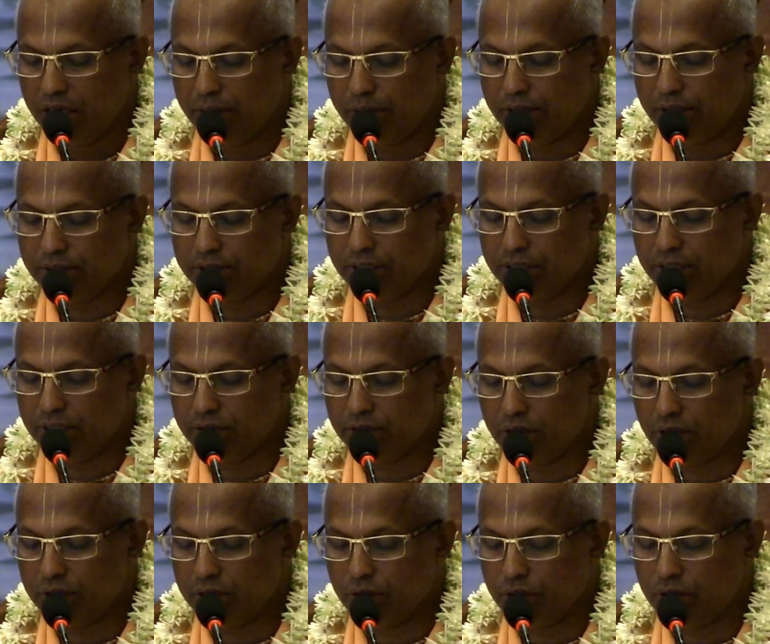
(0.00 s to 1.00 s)
এবং তিনি
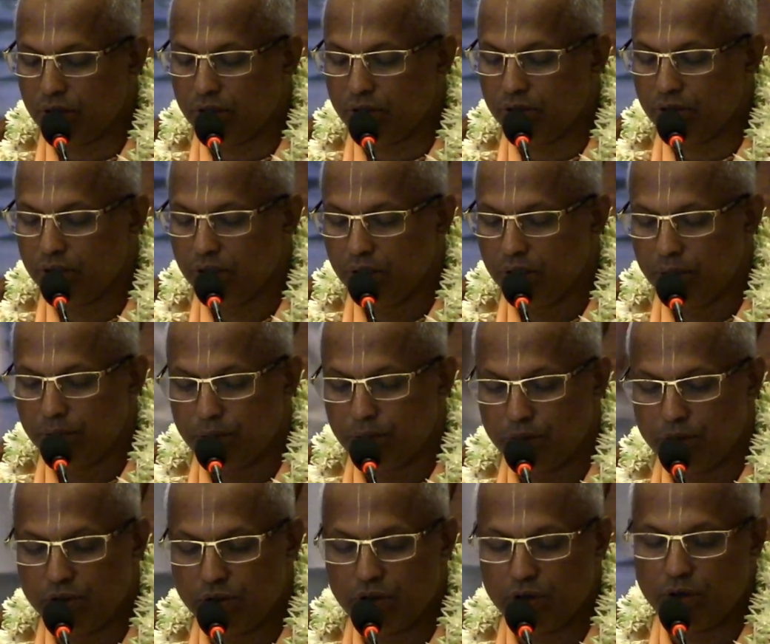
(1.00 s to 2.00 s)
তখন
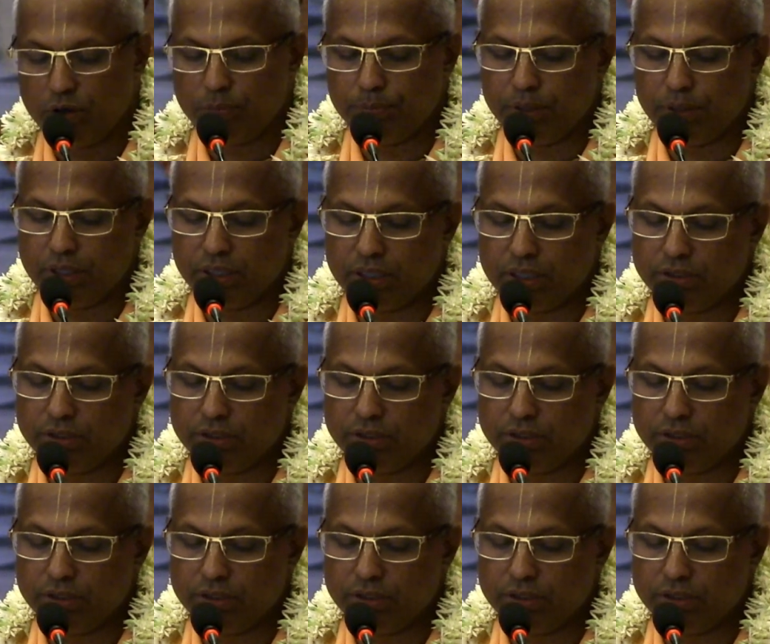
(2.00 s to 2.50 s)
পূর্ণরূপে